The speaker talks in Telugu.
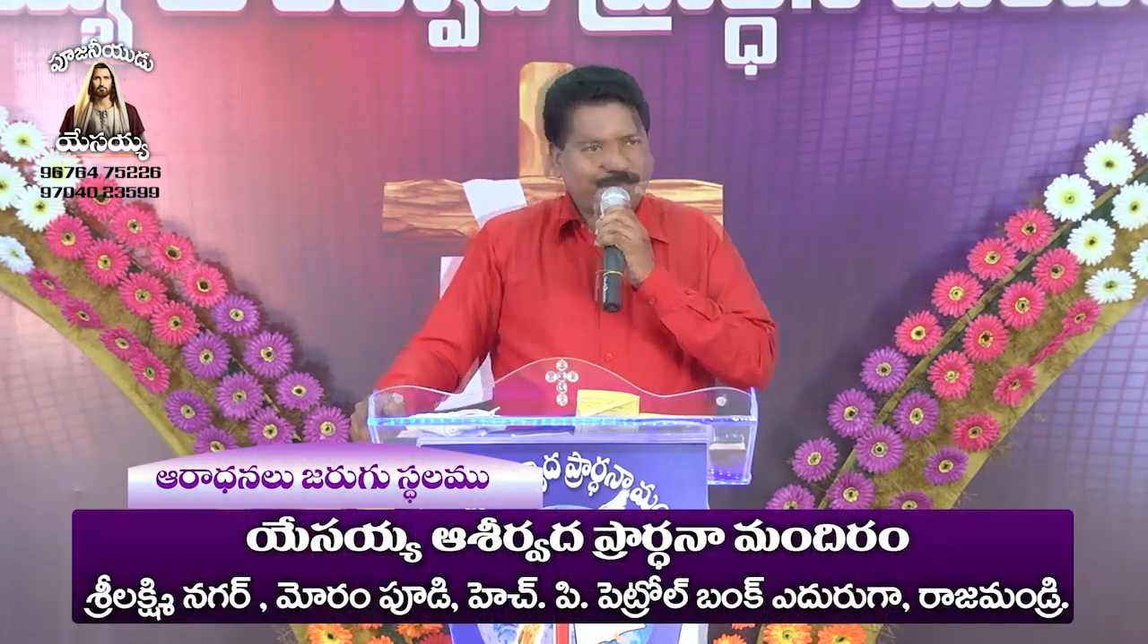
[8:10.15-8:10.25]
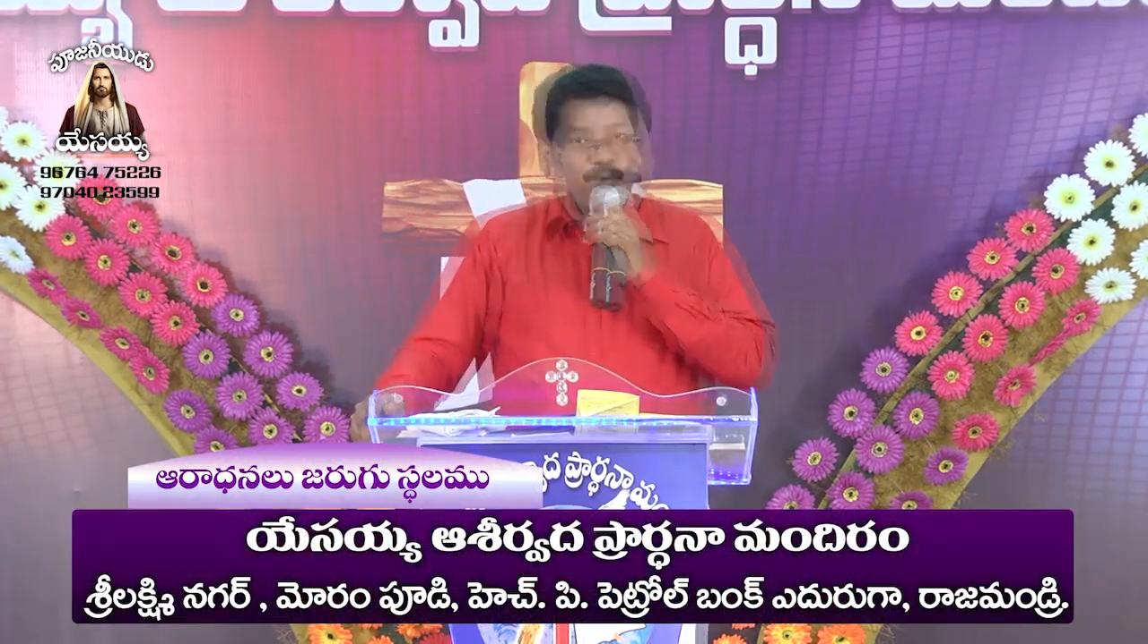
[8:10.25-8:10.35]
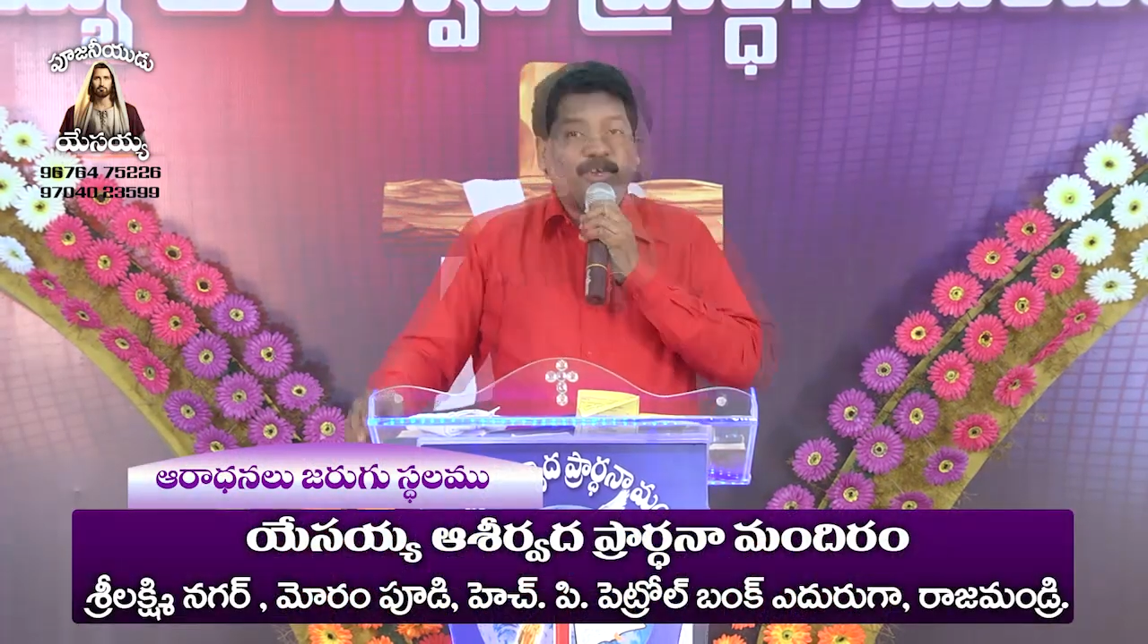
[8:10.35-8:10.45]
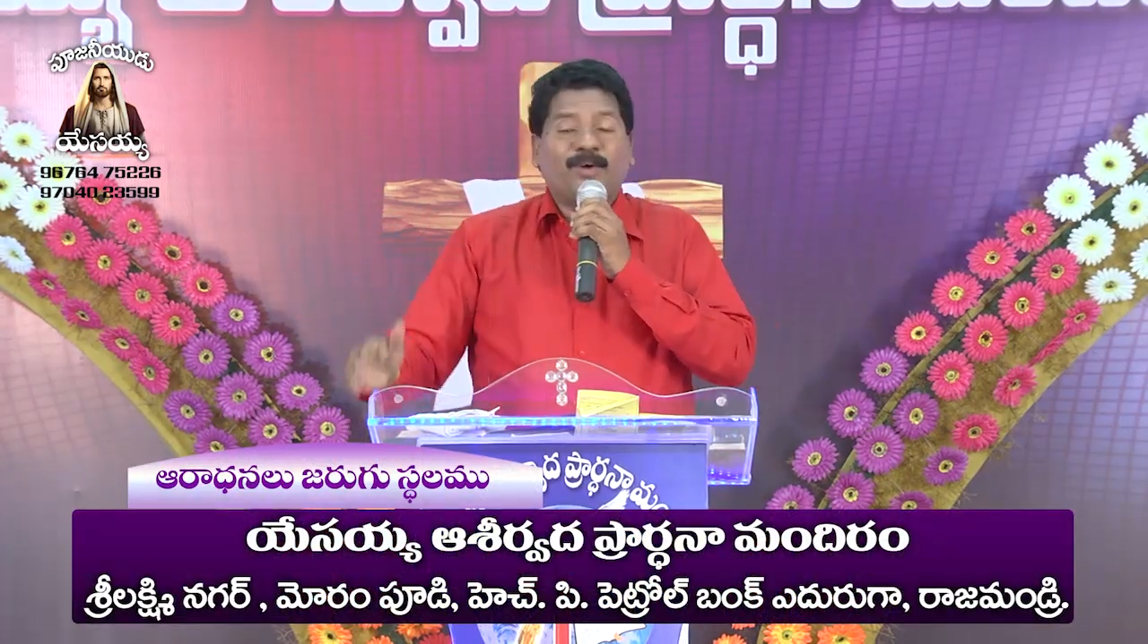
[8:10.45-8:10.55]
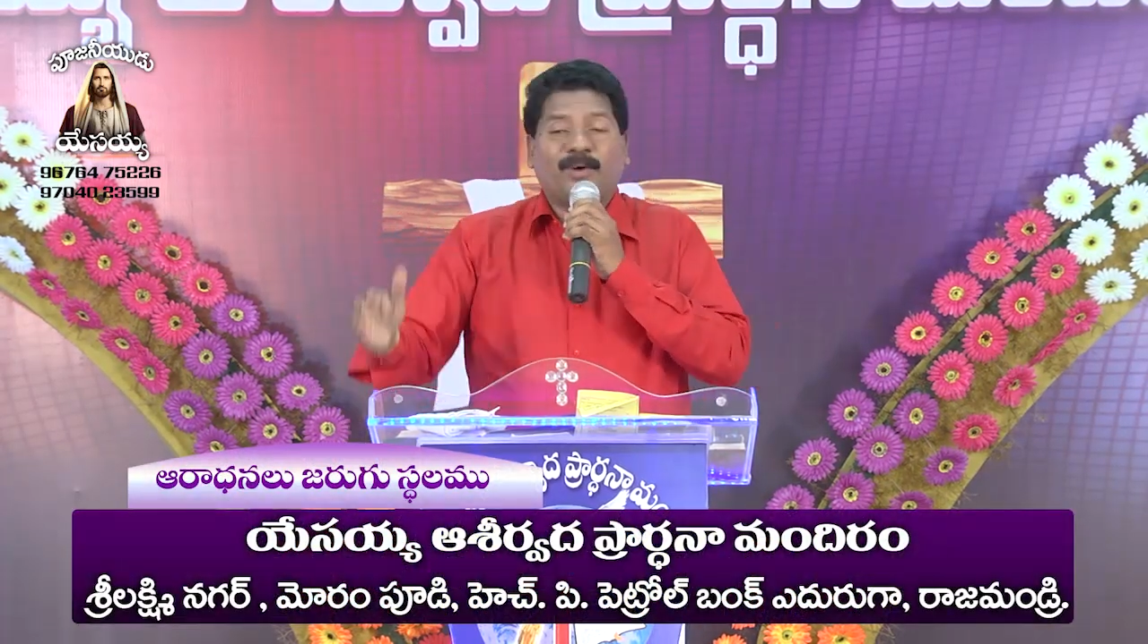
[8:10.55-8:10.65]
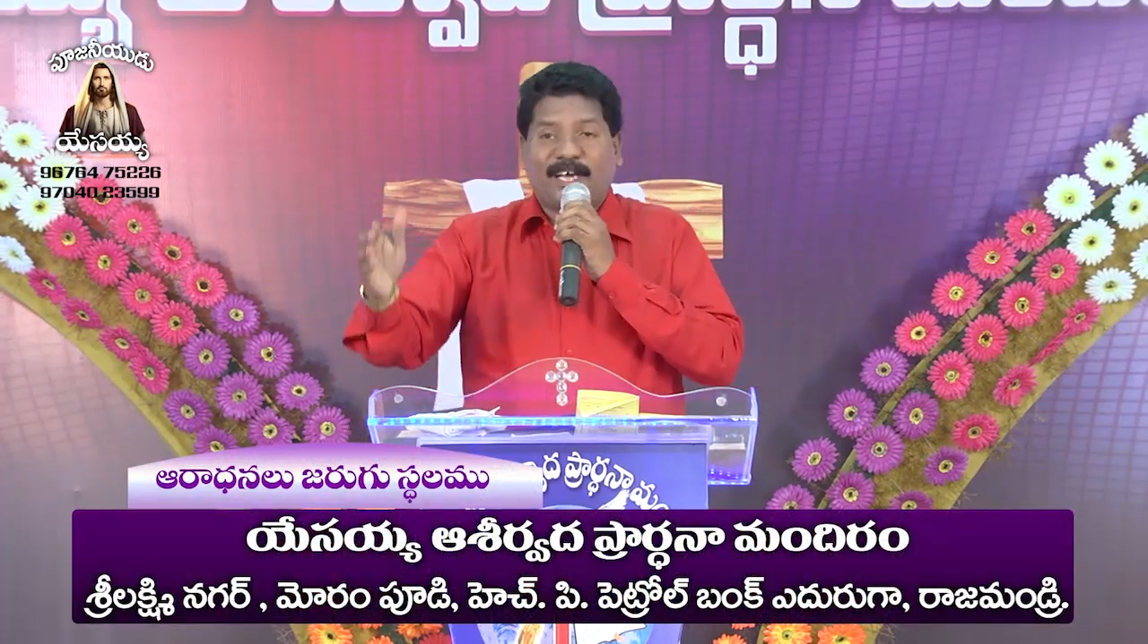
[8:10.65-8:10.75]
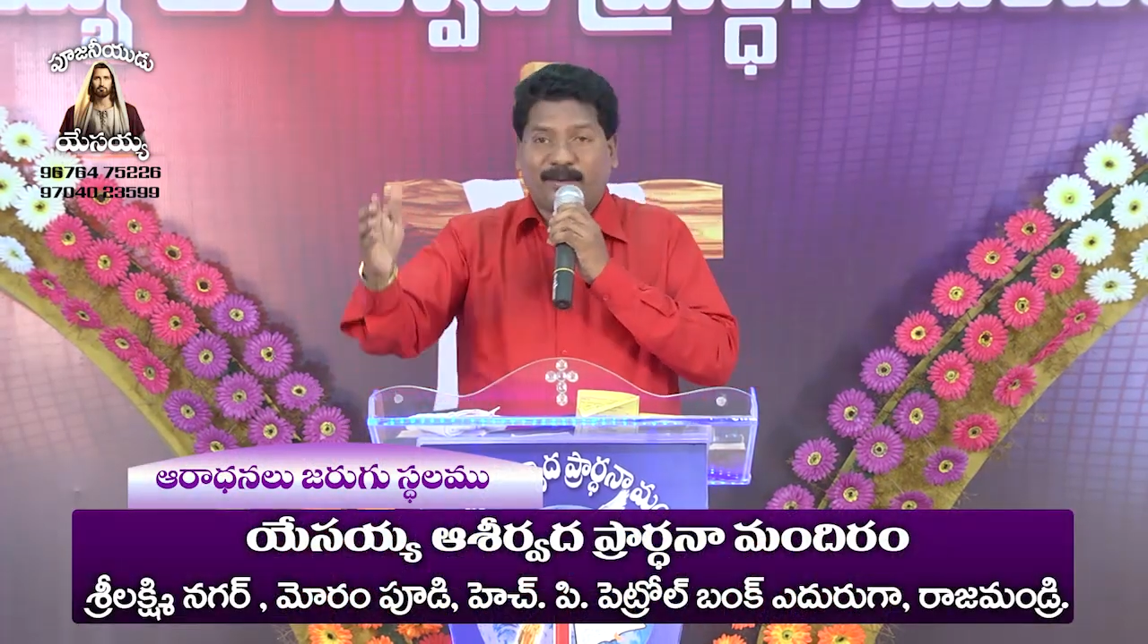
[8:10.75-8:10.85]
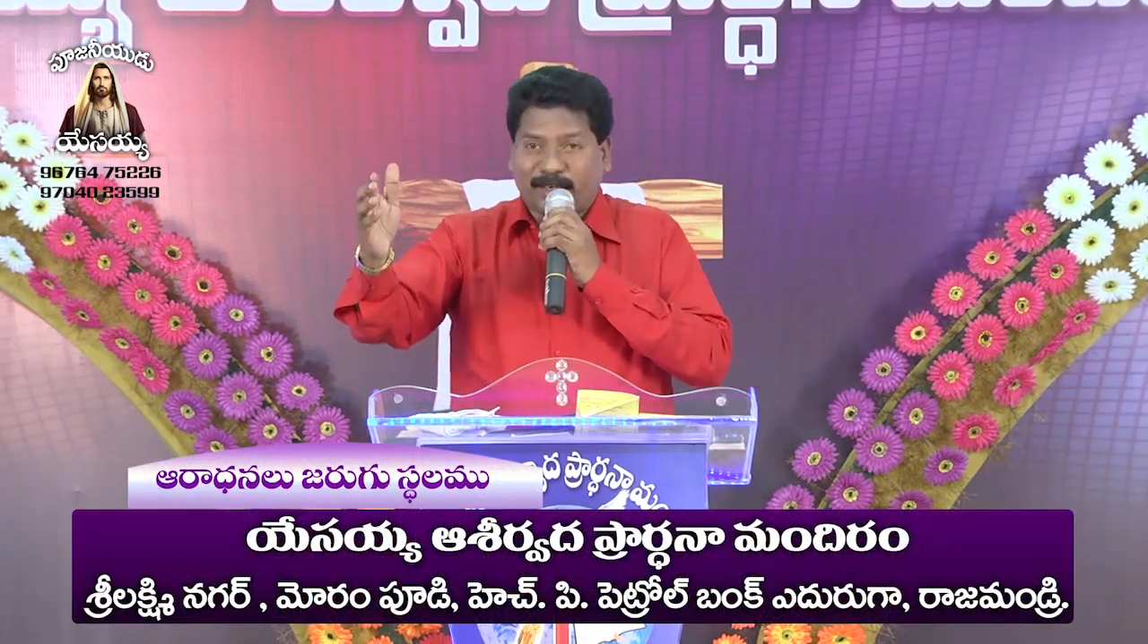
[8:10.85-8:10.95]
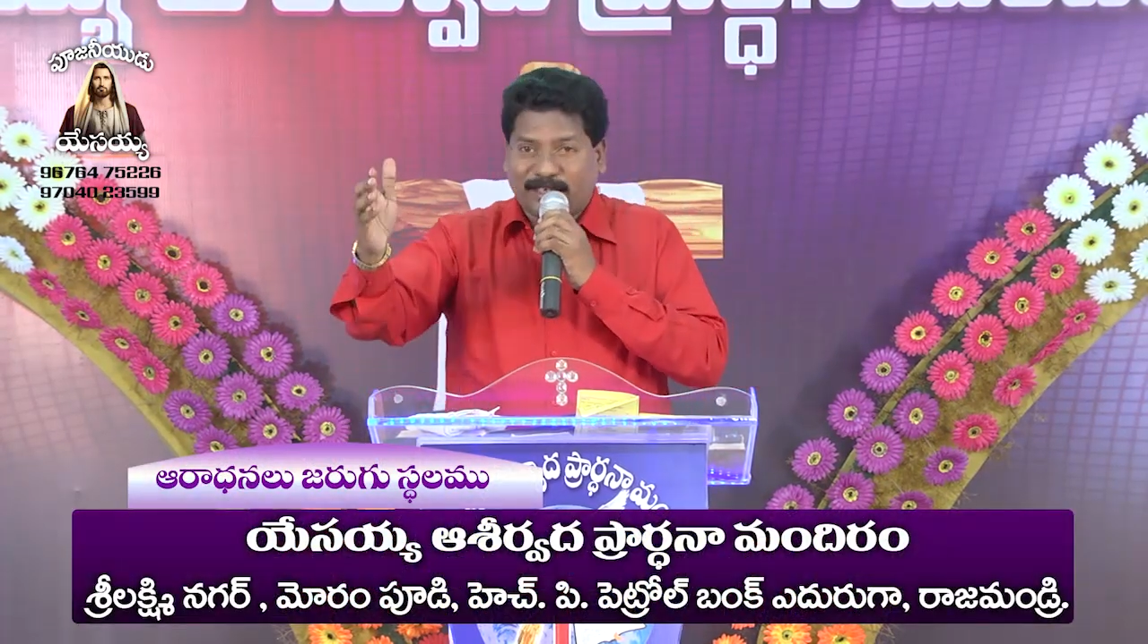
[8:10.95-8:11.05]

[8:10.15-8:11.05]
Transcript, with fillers: పోయిన వారం